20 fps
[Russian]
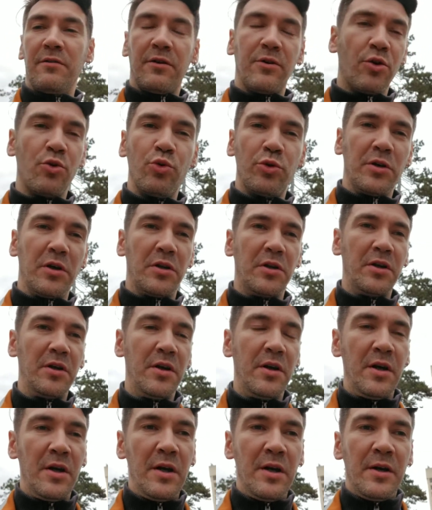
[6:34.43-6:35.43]
крутят.
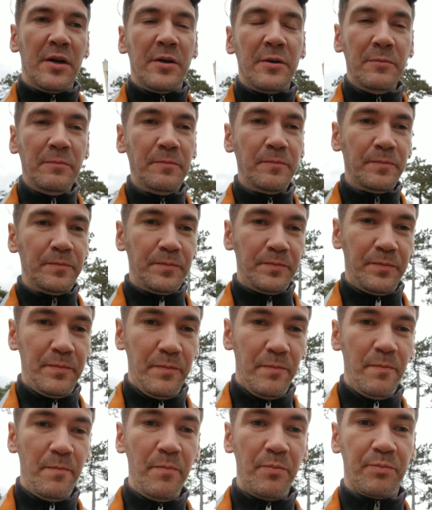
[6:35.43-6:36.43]

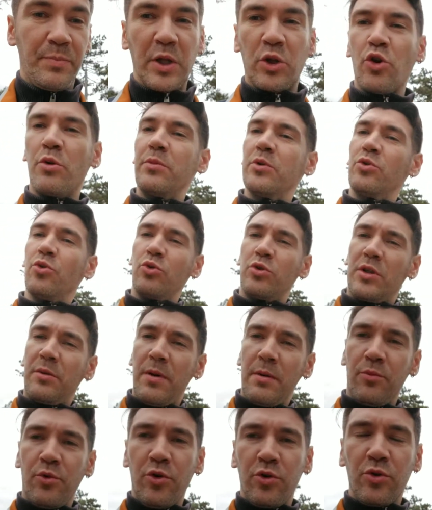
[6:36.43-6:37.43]
Потом идут,
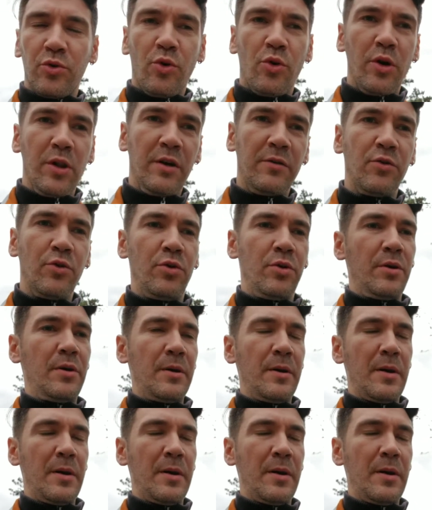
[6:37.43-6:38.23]
тебе моют голову.